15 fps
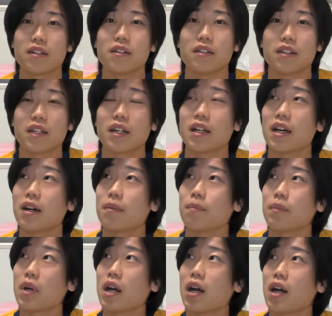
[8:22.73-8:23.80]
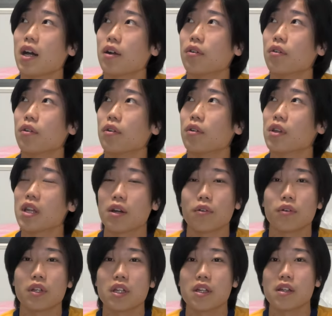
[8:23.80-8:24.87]
うん、だから、まあ、あの参
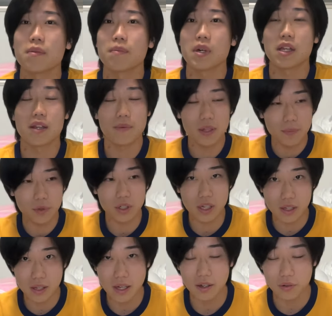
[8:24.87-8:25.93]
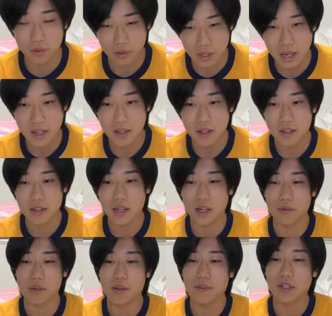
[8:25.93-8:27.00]
考に、まあ、してみてもくだ参考にね、あ
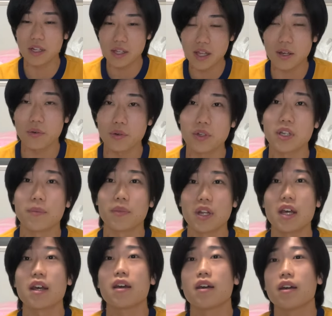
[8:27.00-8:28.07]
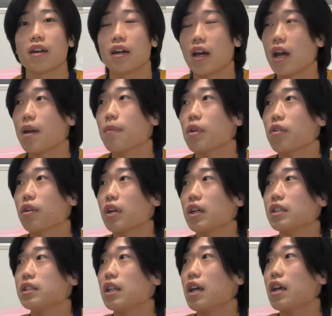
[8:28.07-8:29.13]
のしてみてください、こういう意見もね。はい、まあ、そんな
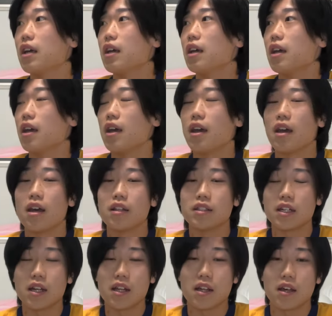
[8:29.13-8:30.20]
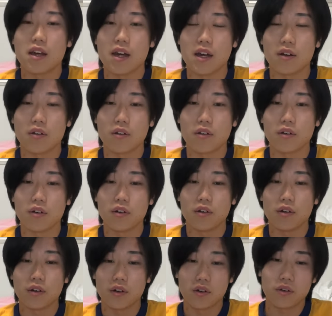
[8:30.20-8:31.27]
感じで、えー、じゃあね、あ
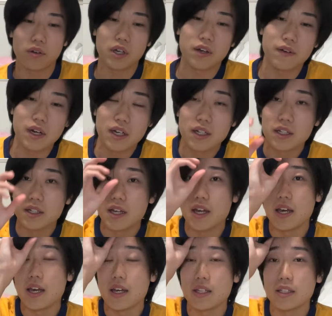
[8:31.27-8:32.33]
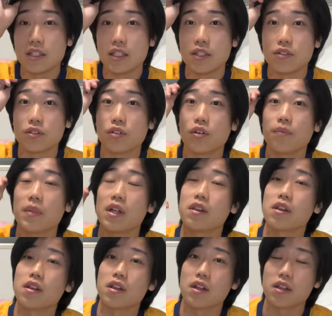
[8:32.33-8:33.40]
のー、今回は、えー、自由と
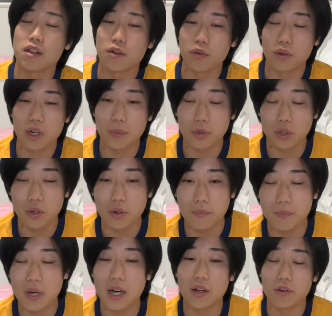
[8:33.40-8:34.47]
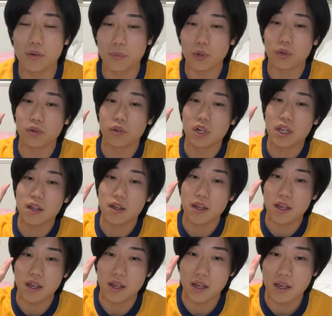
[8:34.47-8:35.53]
マンチェスターシティのコラボと、まあ、あの僕のね、
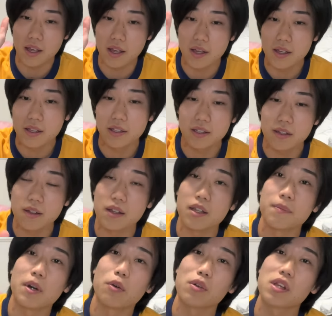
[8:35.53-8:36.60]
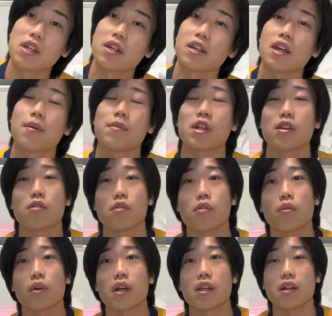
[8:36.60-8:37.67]
えー今欲しいゲームシャツを
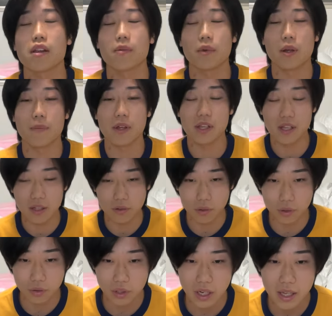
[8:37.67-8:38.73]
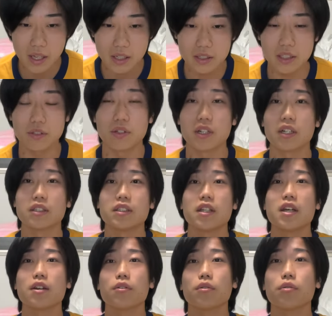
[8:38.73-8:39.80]
紹介させてもらいました。ということで、じゃあそんな感じで
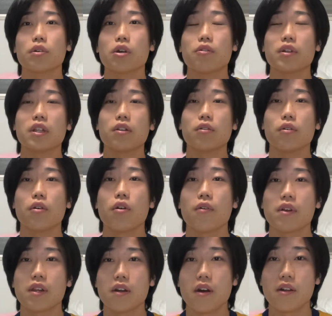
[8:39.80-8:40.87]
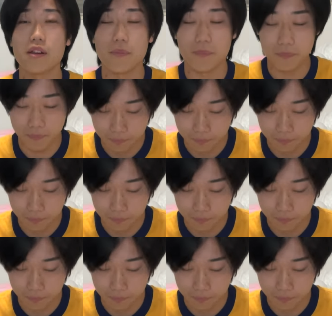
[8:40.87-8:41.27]
ね、今度が終わりと。いとおいしす。